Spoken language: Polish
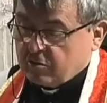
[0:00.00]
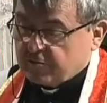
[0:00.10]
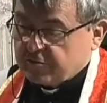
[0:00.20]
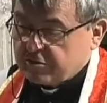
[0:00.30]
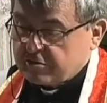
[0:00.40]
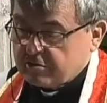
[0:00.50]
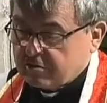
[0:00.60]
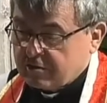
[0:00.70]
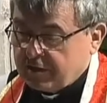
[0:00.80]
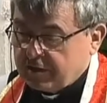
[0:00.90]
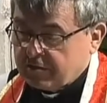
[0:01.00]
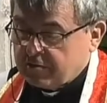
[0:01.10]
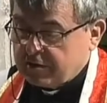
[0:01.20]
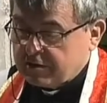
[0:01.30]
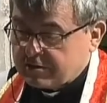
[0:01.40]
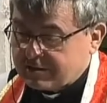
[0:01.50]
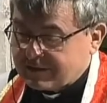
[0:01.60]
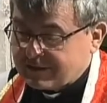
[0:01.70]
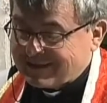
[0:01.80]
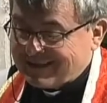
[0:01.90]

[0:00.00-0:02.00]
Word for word: To wszystko dla niego jest